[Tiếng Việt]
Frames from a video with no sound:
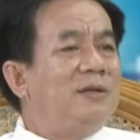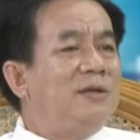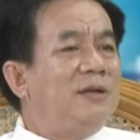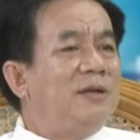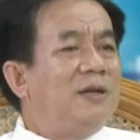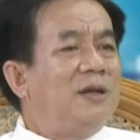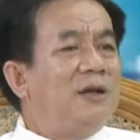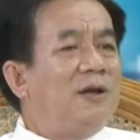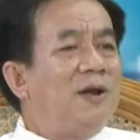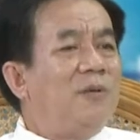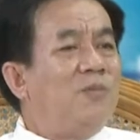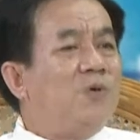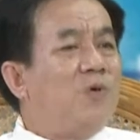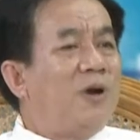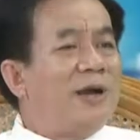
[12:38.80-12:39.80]
nó
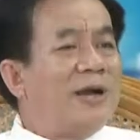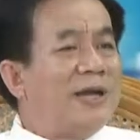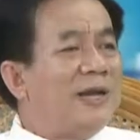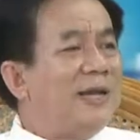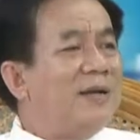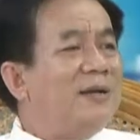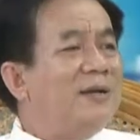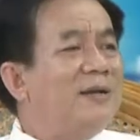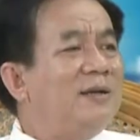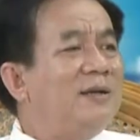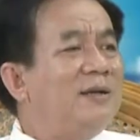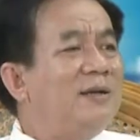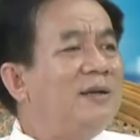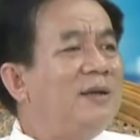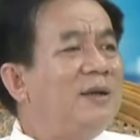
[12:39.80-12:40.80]
không còn khả năng
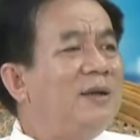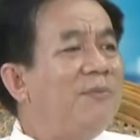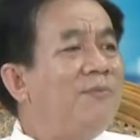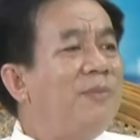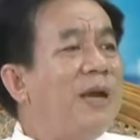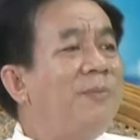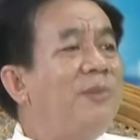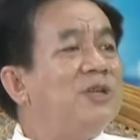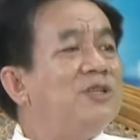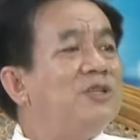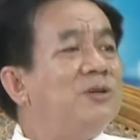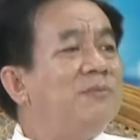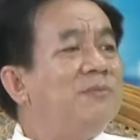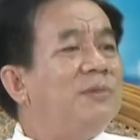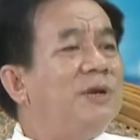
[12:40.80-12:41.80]
mang bệnh
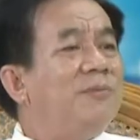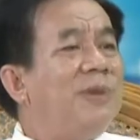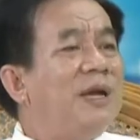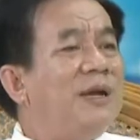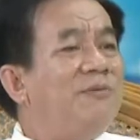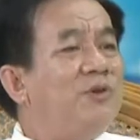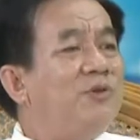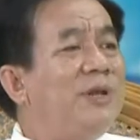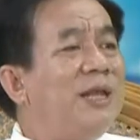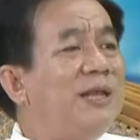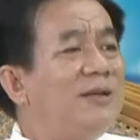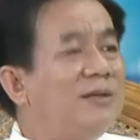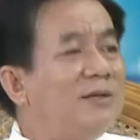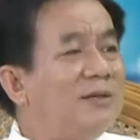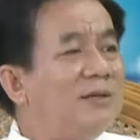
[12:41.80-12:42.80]
mang virus đen
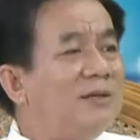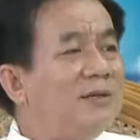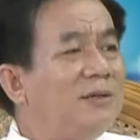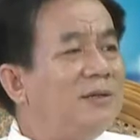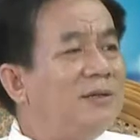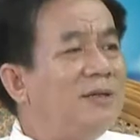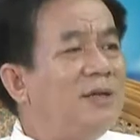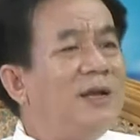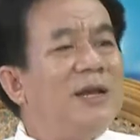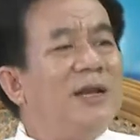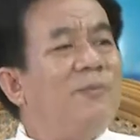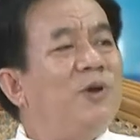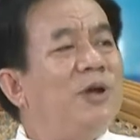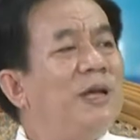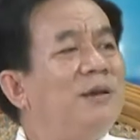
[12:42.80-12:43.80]
nữa Mẹ. Dạ. thì đó là
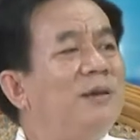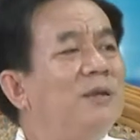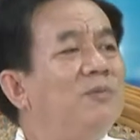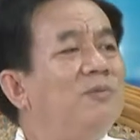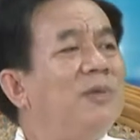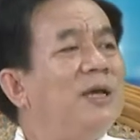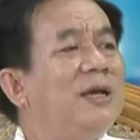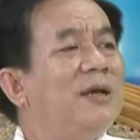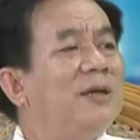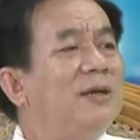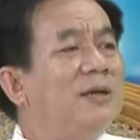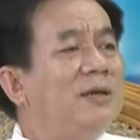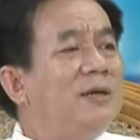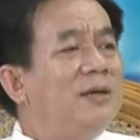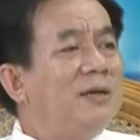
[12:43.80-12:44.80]
một cách để chúng ta
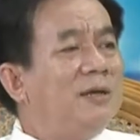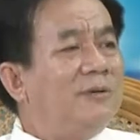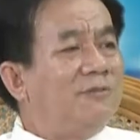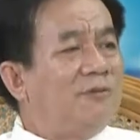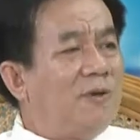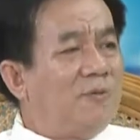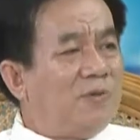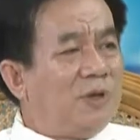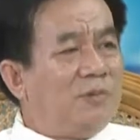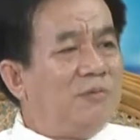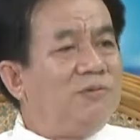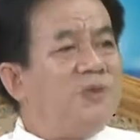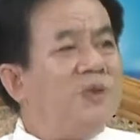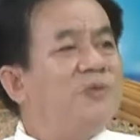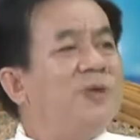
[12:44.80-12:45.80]
phòng
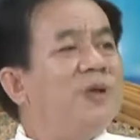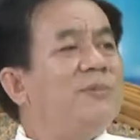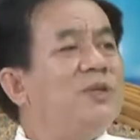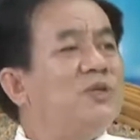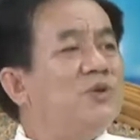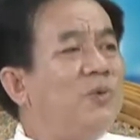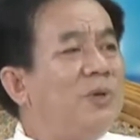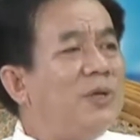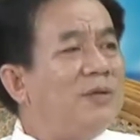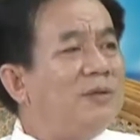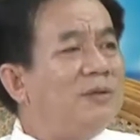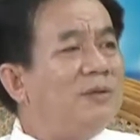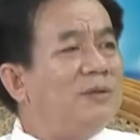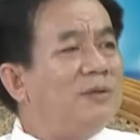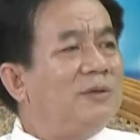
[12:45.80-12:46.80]
chống tiêu diệt bệnh xuất huyết
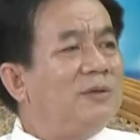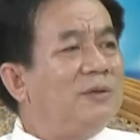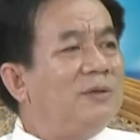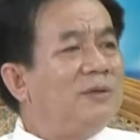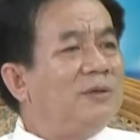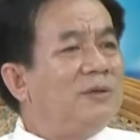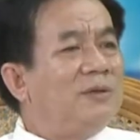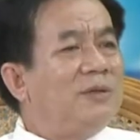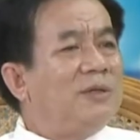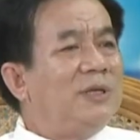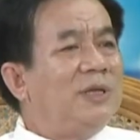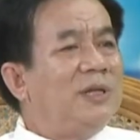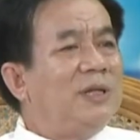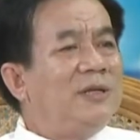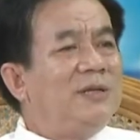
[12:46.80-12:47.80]

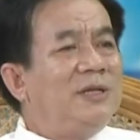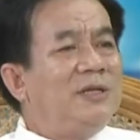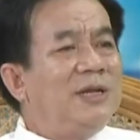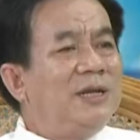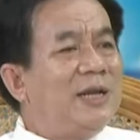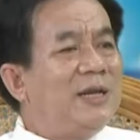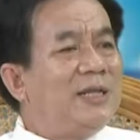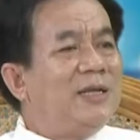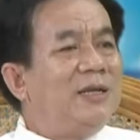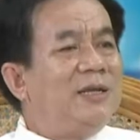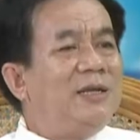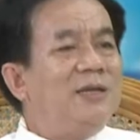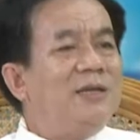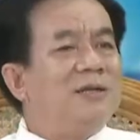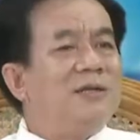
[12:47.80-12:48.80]
thì đến đến giờ này
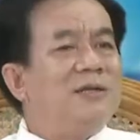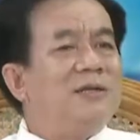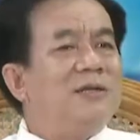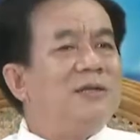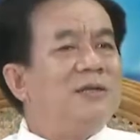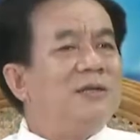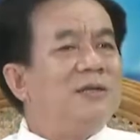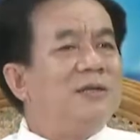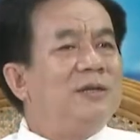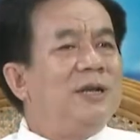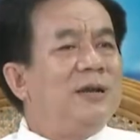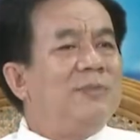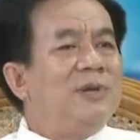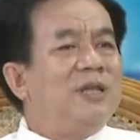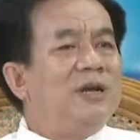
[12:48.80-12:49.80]
thì những
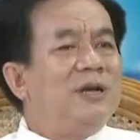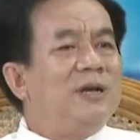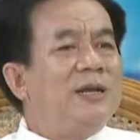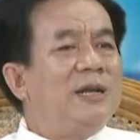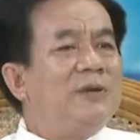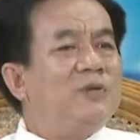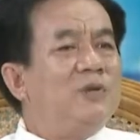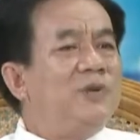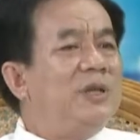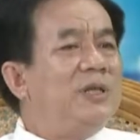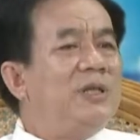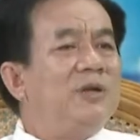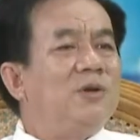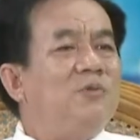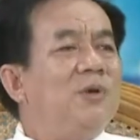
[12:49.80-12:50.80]
đạo bệnh nhân ở đảo Trấn Yên
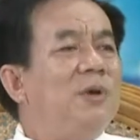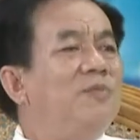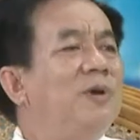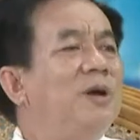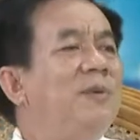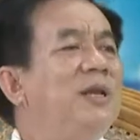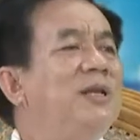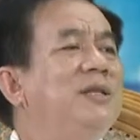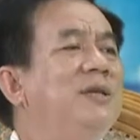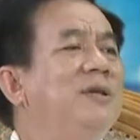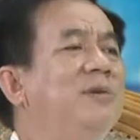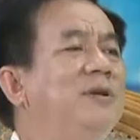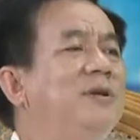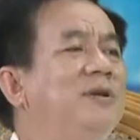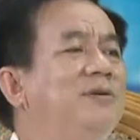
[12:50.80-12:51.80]
thì cũng không có bệnh gì
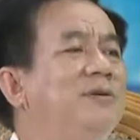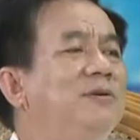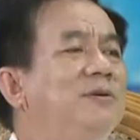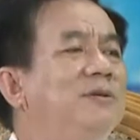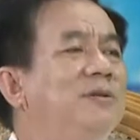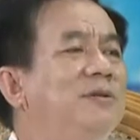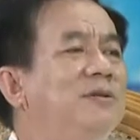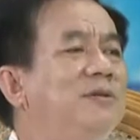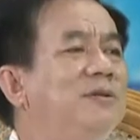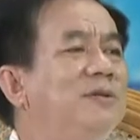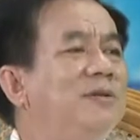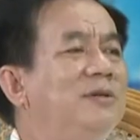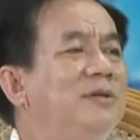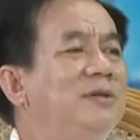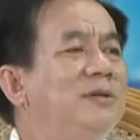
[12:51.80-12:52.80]
mà nó yeah. Dạ. uh,
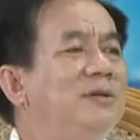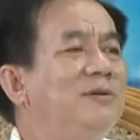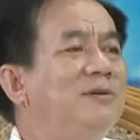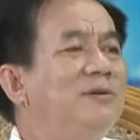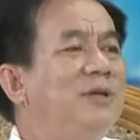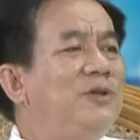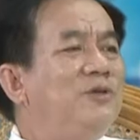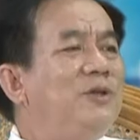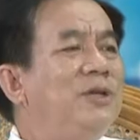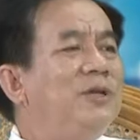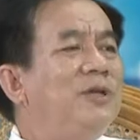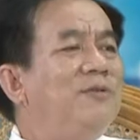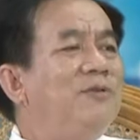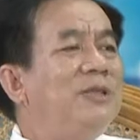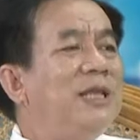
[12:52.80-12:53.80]
ờ, lây truyền
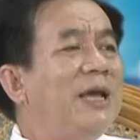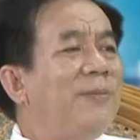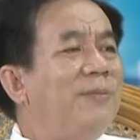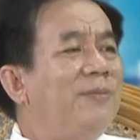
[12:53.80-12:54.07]
nó phức tạp